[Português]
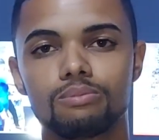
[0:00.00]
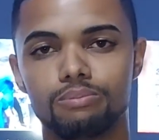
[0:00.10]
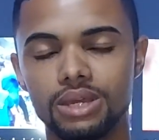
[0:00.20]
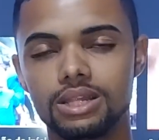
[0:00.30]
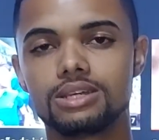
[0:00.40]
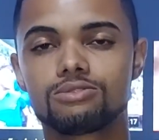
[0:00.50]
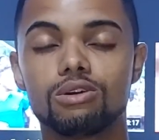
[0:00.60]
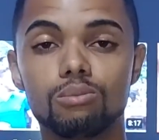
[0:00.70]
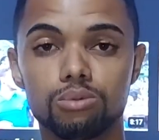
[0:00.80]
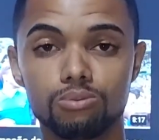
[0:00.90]
Beleza,
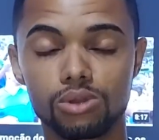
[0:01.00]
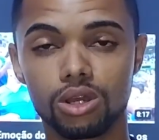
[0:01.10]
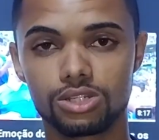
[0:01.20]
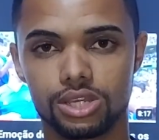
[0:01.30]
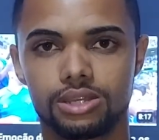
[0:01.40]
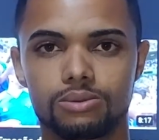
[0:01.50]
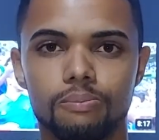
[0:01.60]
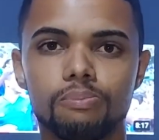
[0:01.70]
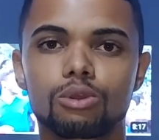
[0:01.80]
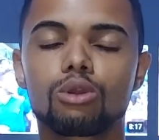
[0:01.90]
vamos pro projeto.
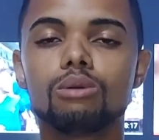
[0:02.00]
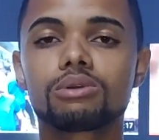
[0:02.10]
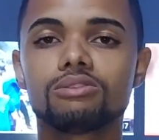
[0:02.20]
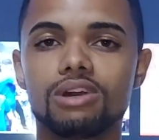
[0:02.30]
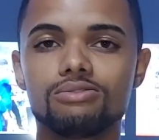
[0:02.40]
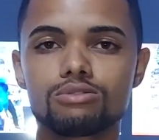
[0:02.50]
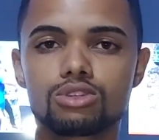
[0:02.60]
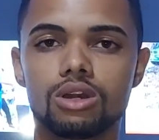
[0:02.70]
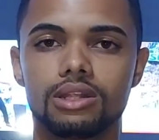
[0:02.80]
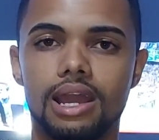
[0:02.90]
Como que vai
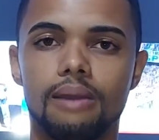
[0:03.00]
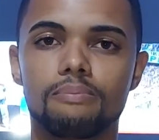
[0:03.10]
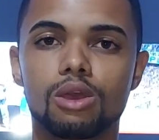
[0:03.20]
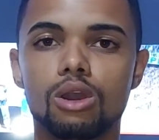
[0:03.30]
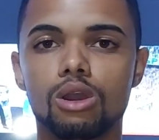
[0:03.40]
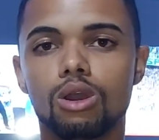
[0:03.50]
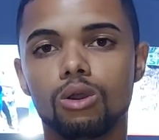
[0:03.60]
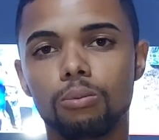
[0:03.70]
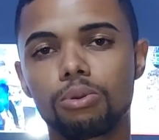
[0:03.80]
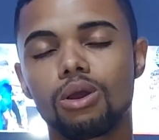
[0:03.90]
funcionar?
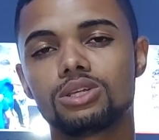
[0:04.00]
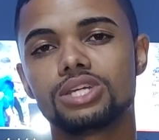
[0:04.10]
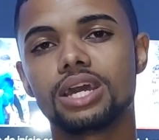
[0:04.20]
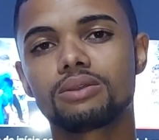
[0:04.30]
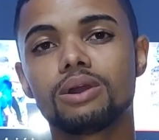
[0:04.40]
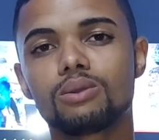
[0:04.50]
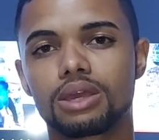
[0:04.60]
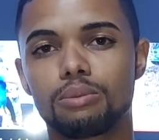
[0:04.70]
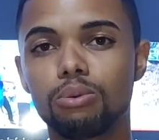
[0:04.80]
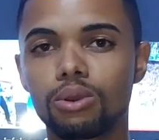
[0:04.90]
O projeto é o
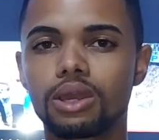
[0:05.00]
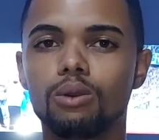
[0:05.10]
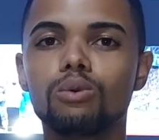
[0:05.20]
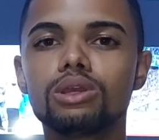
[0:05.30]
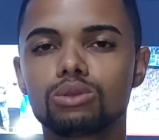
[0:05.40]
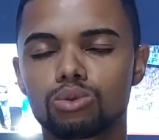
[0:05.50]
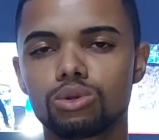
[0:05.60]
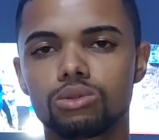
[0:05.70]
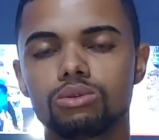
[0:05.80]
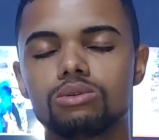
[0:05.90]
quê? Porque o
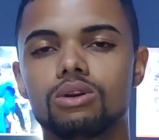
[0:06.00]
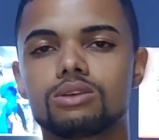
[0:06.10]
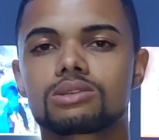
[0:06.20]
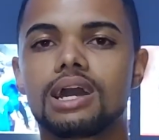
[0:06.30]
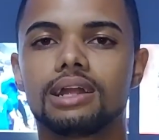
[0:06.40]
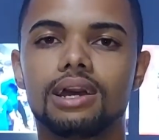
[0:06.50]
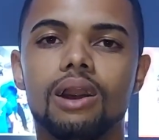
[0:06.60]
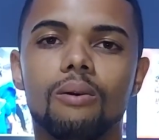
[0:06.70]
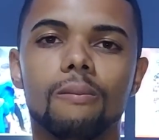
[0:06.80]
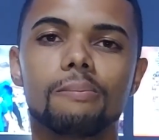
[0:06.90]
intuito do nosso
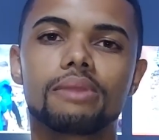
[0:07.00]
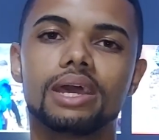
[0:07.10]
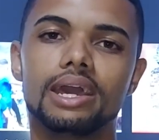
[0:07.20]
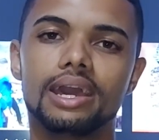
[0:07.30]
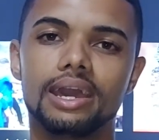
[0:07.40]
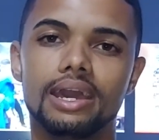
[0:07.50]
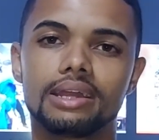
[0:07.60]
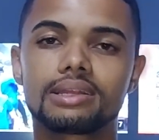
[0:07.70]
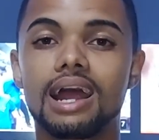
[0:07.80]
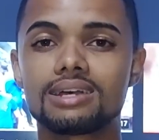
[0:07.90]
canal
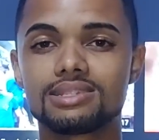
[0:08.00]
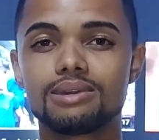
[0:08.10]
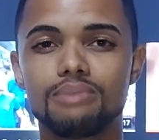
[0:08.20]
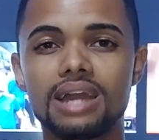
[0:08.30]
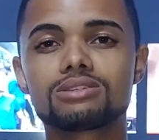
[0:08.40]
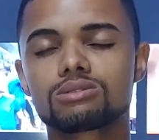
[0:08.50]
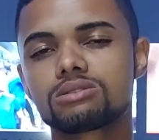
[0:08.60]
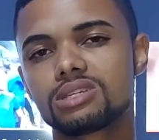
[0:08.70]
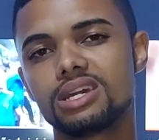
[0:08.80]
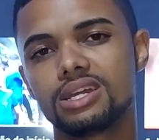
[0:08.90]
é trazer mais
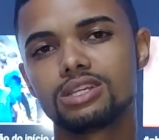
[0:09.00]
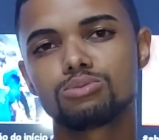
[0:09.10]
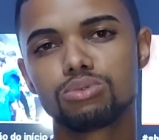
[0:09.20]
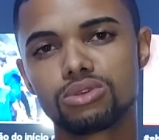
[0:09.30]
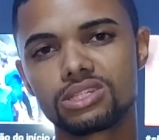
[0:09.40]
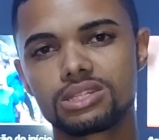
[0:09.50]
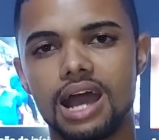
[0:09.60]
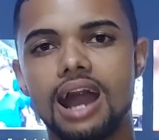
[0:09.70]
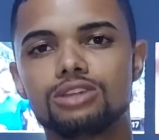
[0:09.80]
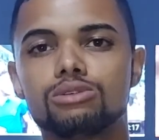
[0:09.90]
cruzeirense o
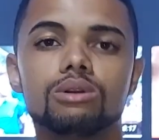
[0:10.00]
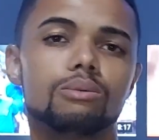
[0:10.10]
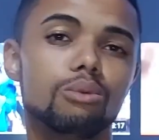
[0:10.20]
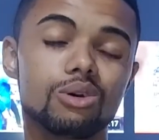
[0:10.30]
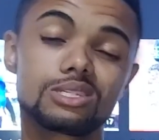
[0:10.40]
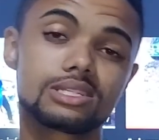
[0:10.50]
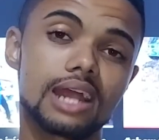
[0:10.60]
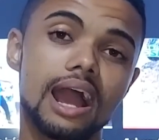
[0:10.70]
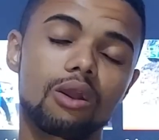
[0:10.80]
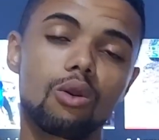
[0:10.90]
estádio,
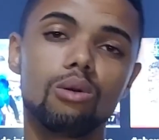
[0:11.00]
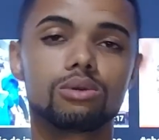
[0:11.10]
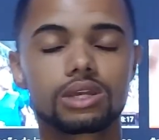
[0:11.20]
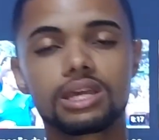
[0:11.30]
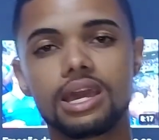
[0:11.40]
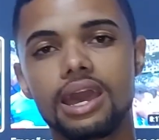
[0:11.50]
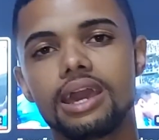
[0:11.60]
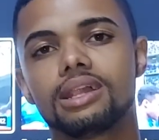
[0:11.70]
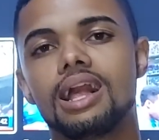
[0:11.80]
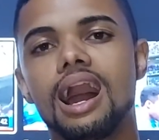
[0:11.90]
mostrar como que
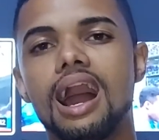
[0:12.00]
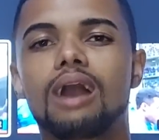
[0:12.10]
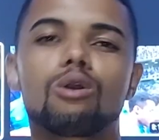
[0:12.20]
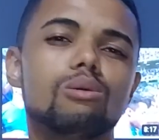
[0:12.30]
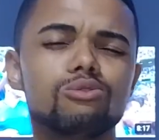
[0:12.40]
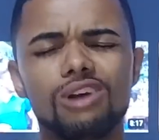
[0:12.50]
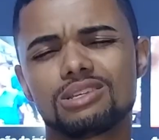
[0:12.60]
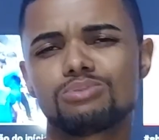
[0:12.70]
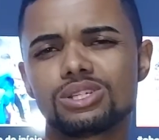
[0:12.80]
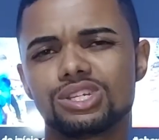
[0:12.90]
é lá, como
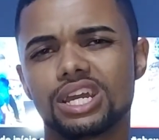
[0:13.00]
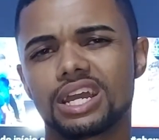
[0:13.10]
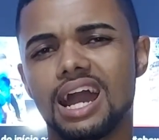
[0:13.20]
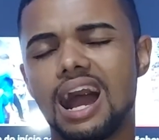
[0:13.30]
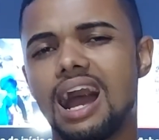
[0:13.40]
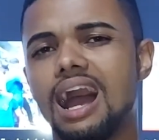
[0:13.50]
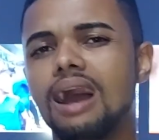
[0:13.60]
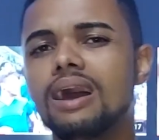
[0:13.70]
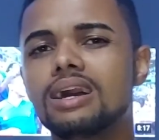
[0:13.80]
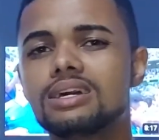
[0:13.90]
faz para
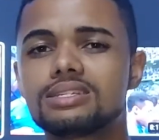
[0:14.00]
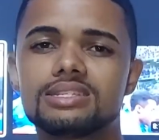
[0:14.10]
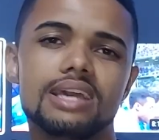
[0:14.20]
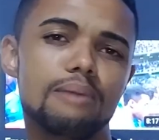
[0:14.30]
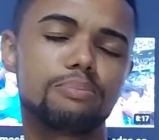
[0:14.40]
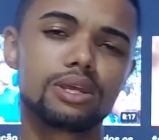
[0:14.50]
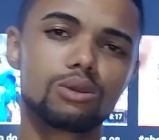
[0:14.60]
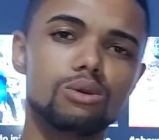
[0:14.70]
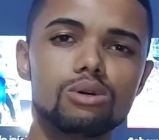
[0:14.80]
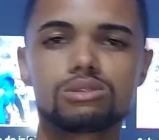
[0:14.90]
chegar, se é
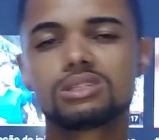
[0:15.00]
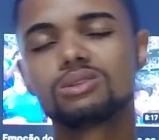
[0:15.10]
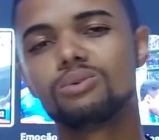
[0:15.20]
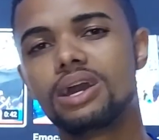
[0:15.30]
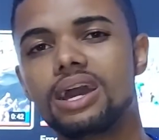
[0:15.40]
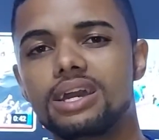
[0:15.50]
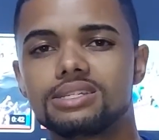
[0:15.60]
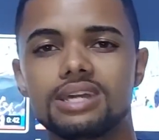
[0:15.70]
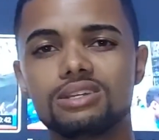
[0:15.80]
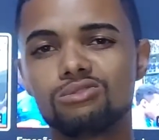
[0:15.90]
perigoso, se não é,
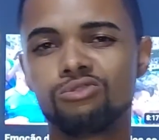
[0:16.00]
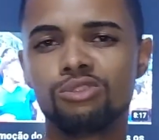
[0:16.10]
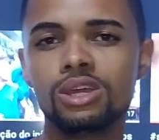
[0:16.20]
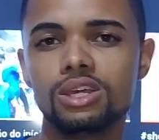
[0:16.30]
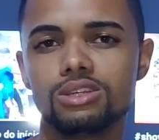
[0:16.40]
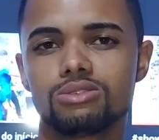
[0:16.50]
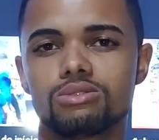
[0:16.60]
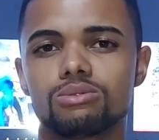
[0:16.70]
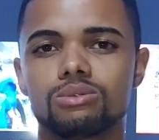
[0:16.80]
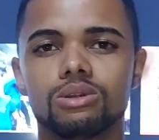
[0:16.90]
se é
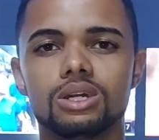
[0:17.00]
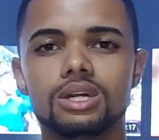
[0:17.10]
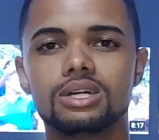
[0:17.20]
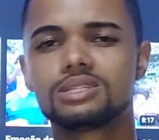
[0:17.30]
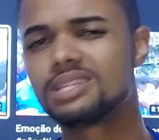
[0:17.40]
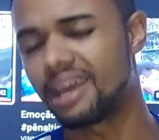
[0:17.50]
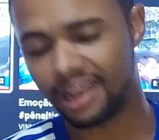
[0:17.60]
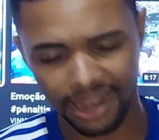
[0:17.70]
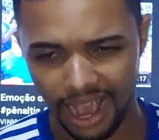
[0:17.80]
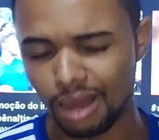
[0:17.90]
difícil, se é
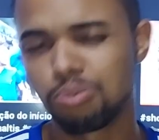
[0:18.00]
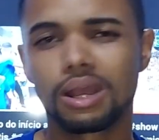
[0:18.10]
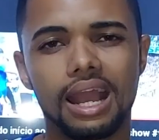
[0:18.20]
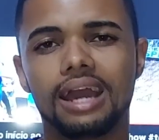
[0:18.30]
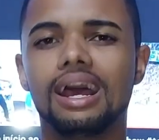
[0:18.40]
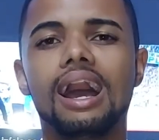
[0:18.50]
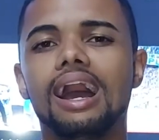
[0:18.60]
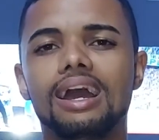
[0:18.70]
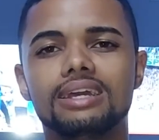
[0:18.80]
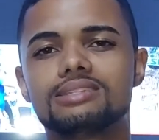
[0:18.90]
caro pra
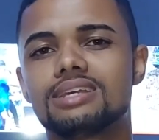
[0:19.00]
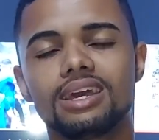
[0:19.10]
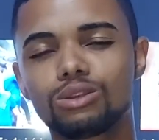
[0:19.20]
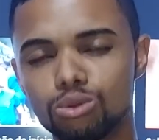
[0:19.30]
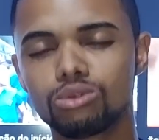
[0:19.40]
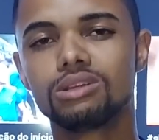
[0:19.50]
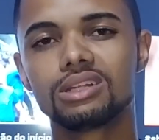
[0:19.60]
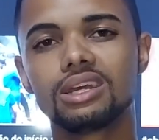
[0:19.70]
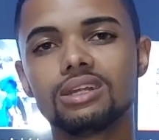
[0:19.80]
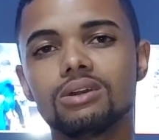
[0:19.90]
caralho, se é tudo,
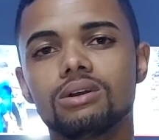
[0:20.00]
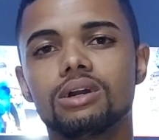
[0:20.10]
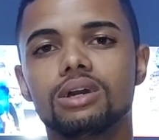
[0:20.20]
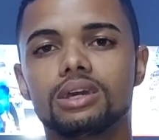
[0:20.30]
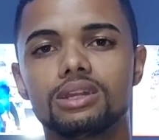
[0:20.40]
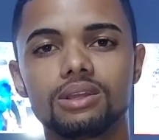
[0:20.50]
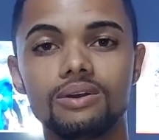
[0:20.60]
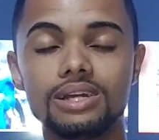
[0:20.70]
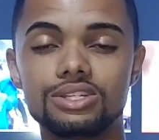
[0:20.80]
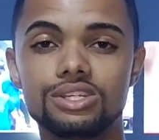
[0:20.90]
entendeu?
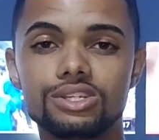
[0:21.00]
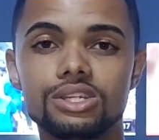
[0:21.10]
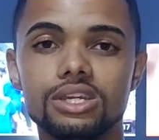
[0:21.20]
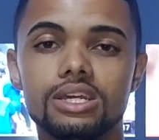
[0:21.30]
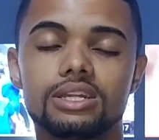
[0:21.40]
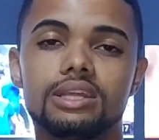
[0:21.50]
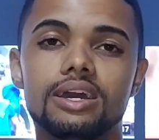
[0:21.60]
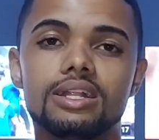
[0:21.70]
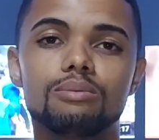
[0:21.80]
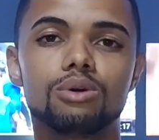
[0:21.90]
Então a gente está
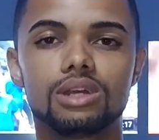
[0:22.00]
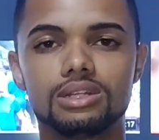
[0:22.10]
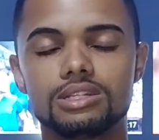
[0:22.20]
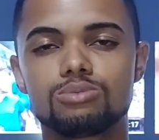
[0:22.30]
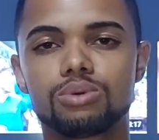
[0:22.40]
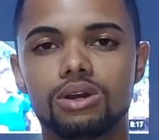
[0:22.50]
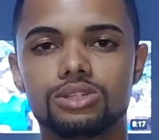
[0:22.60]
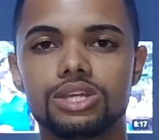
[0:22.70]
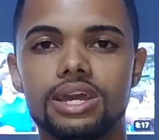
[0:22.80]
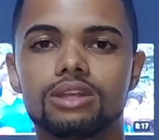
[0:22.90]
elaborando esse
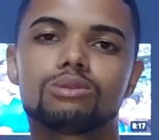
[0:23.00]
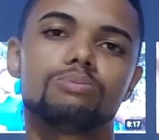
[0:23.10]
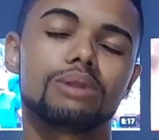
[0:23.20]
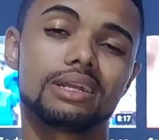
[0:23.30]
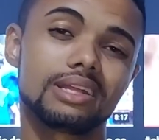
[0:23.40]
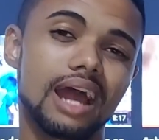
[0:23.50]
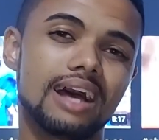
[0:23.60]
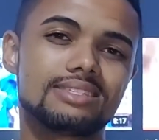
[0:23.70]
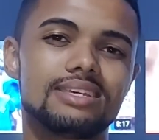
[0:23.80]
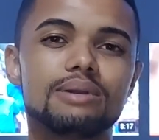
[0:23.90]
projeto para
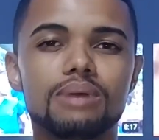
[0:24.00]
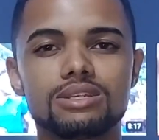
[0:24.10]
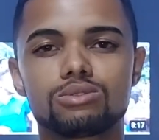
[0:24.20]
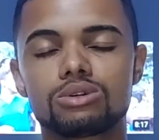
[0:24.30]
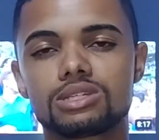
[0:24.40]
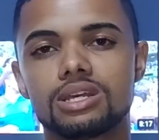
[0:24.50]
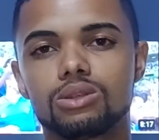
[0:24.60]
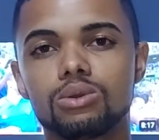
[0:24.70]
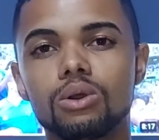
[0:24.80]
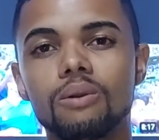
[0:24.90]
trazer mais
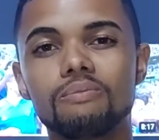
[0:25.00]
torcedor